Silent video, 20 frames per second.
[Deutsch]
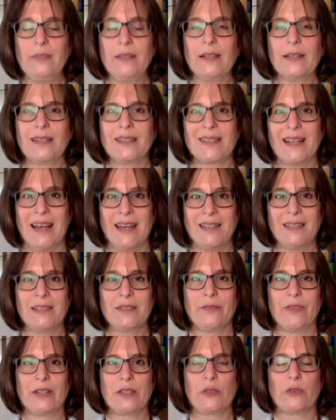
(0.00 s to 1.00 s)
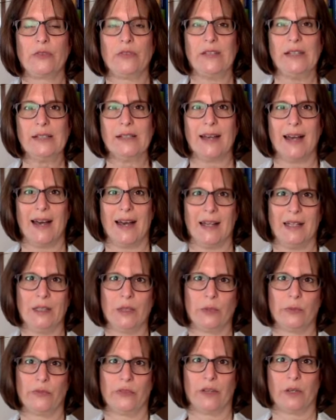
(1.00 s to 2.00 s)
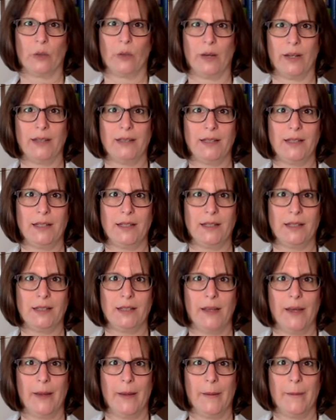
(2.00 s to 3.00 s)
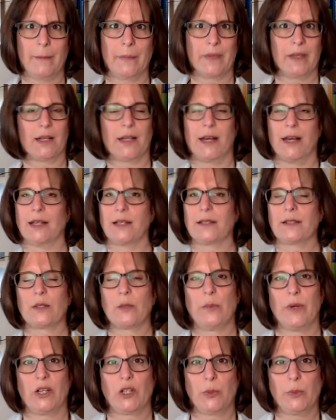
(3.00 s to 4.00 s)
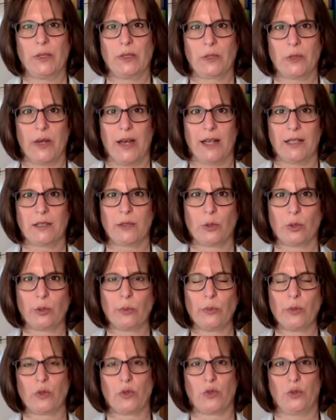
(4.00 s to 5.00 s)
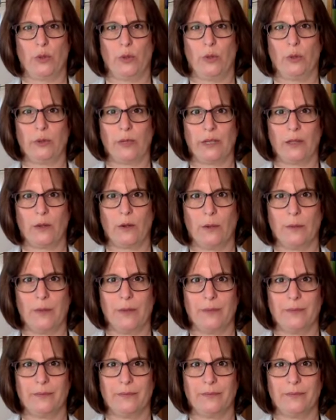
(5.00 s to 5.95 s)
Das heißt, wenn zu viel Kalium verloren geht, dann kann es zum Beispiel zu Herzrhythmusstörungen kommen.